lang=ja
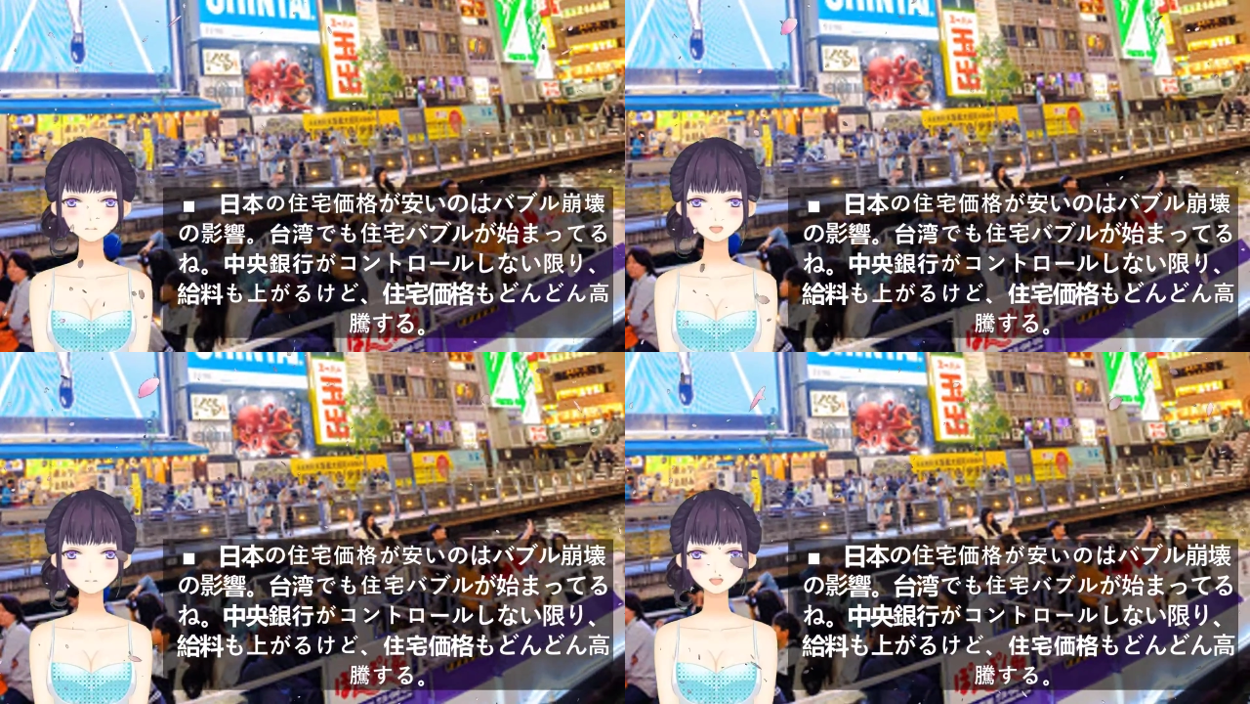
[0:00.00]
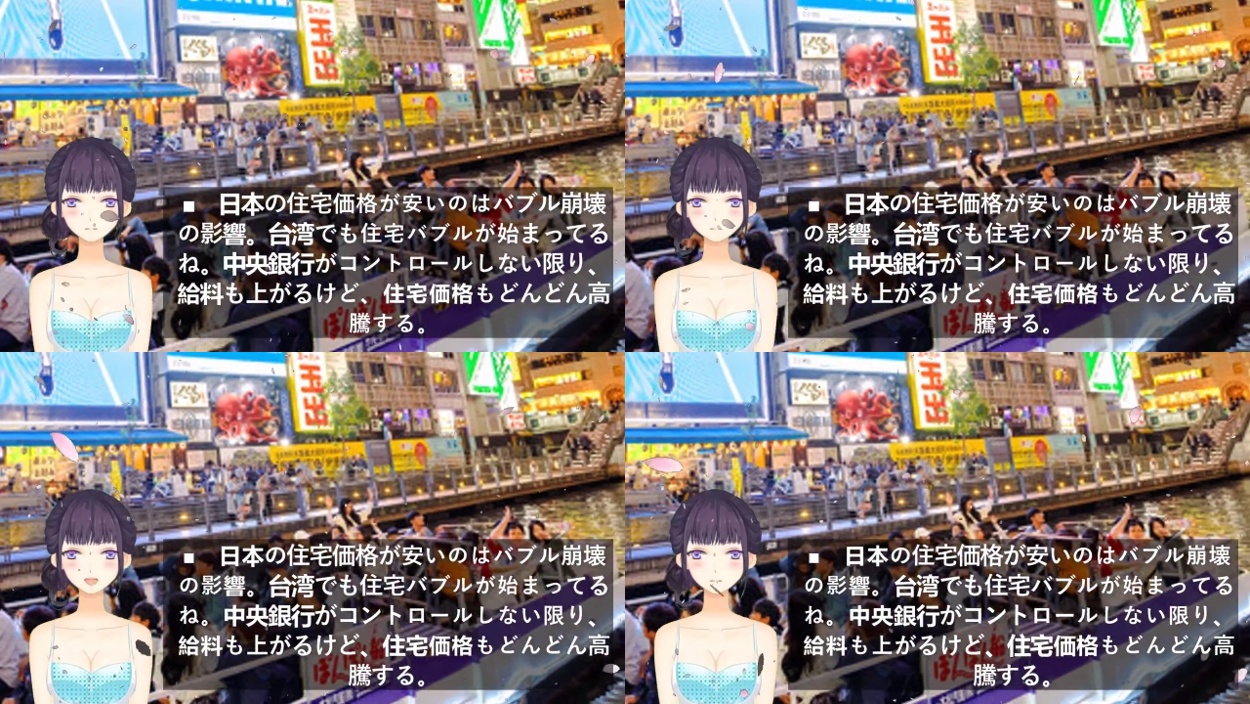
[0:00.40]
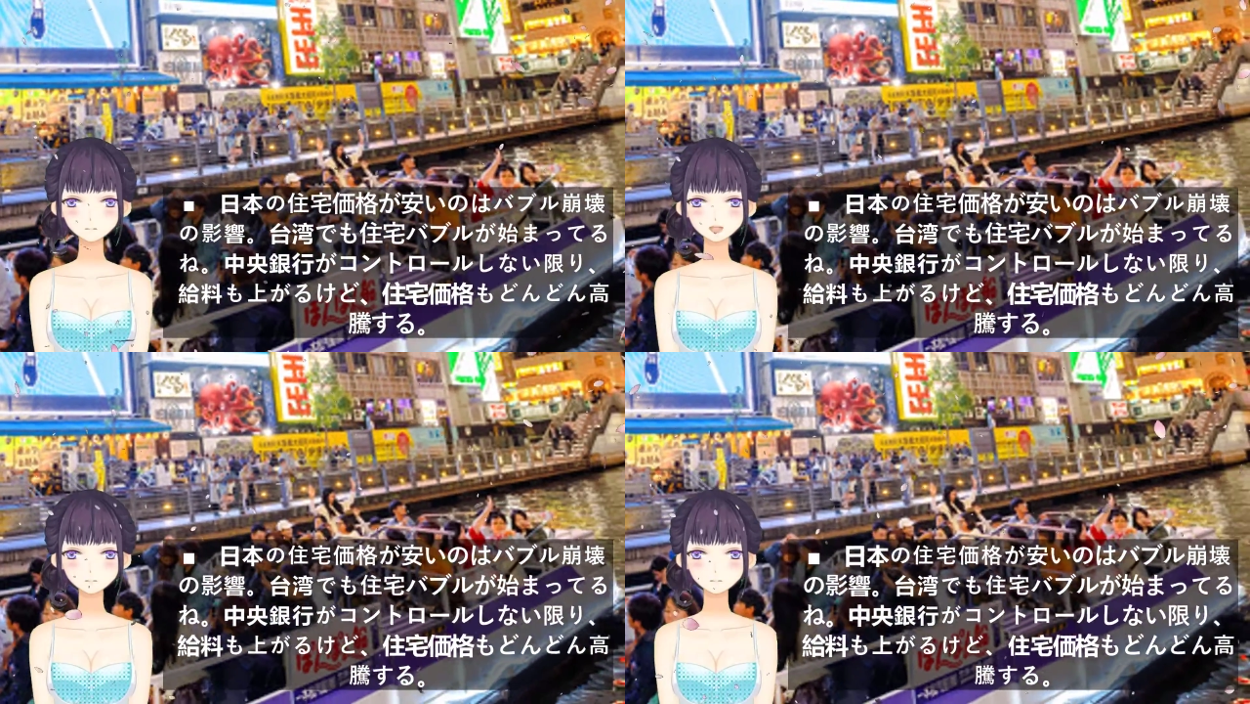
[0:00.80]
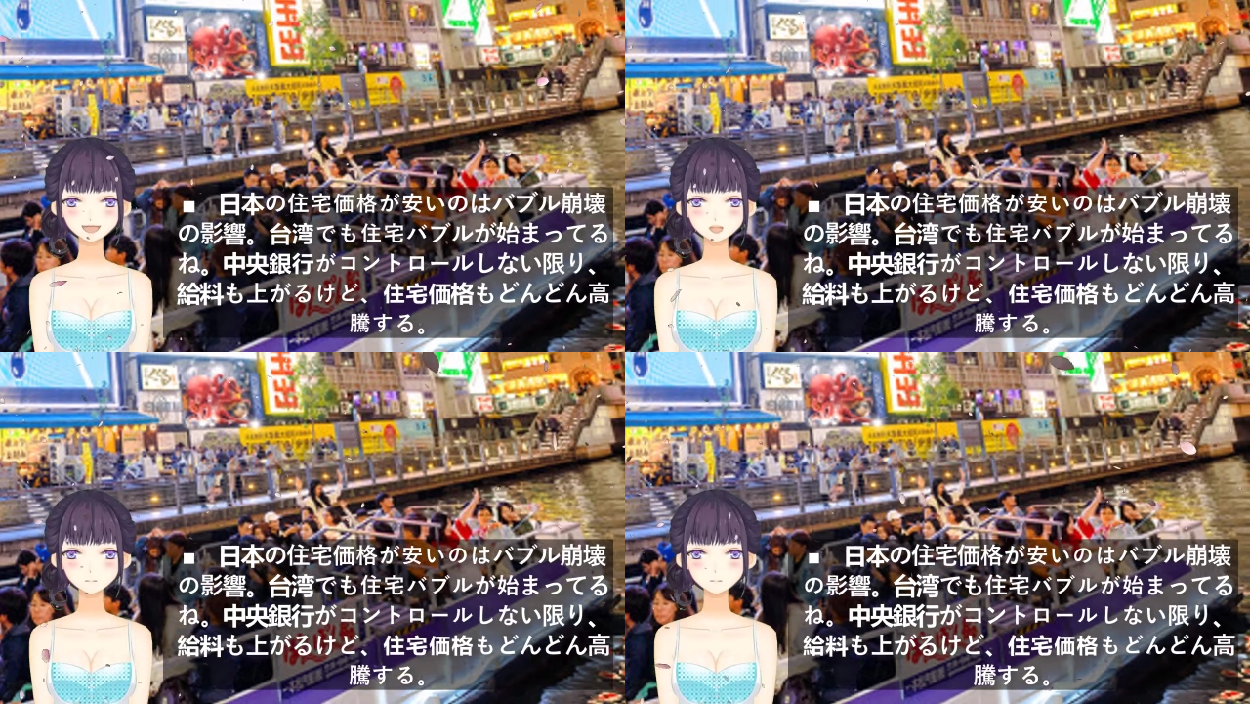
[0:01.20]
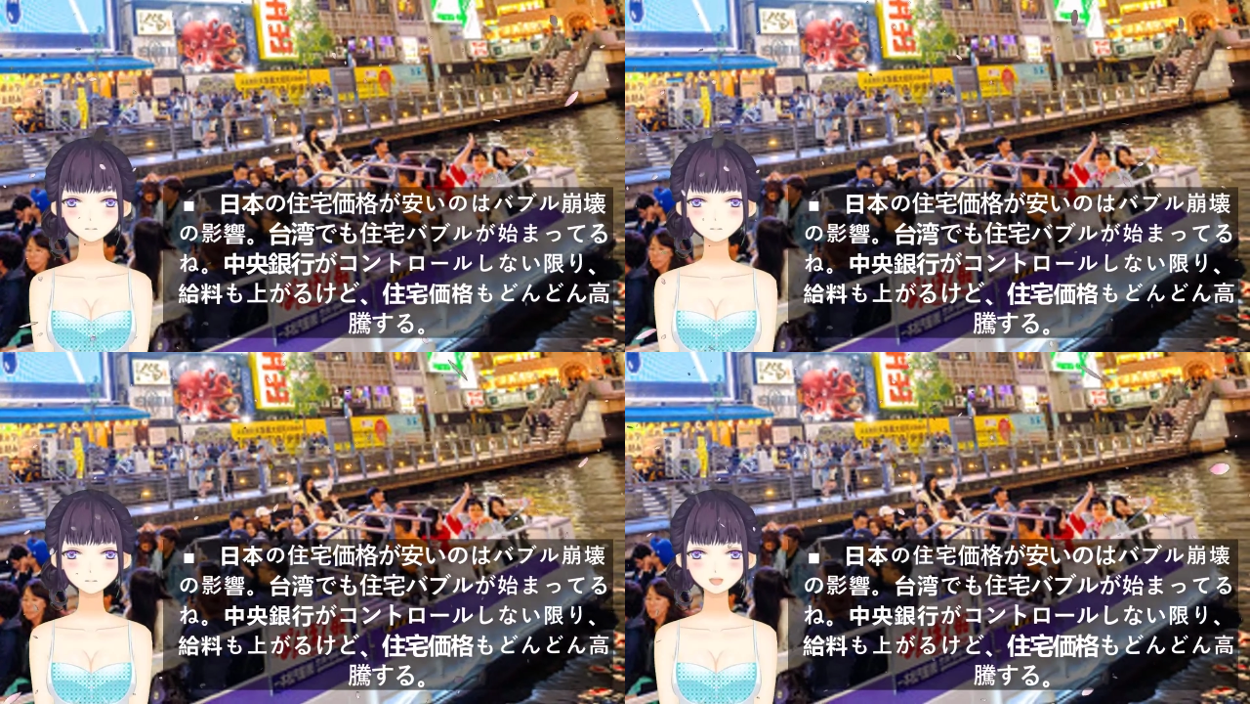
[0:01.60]
いる。その事実を忘れ
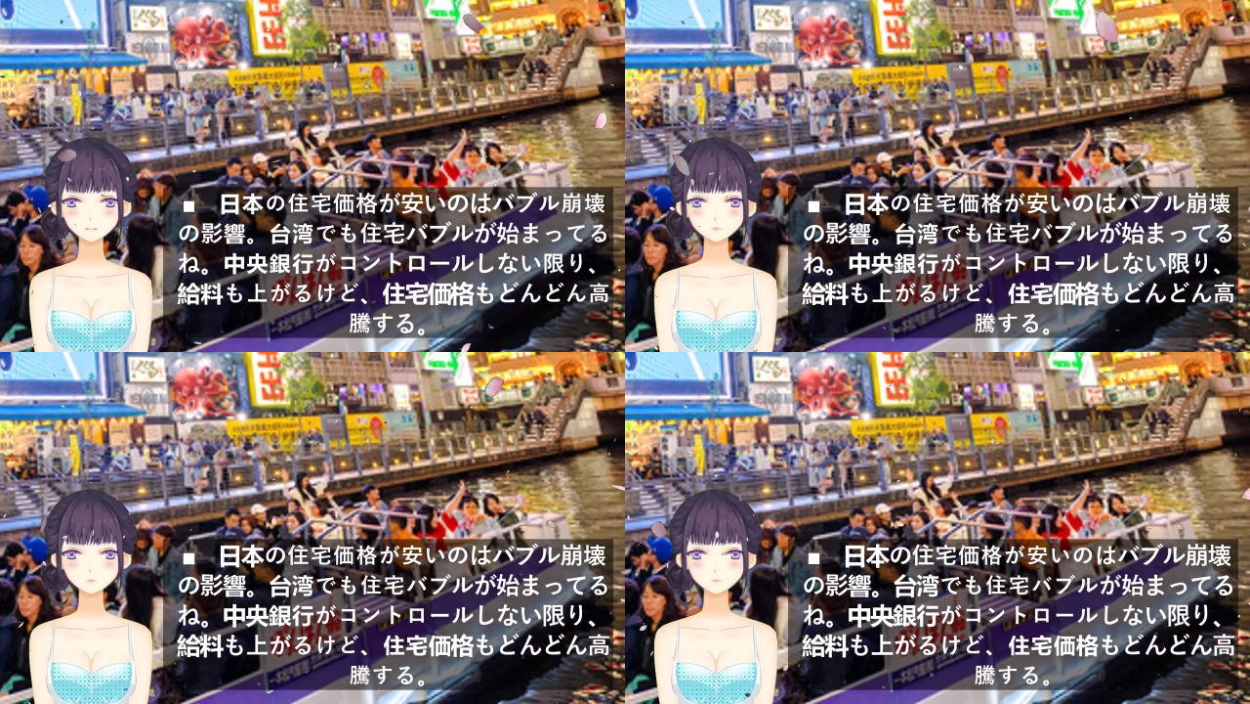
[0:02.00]
てはいけない。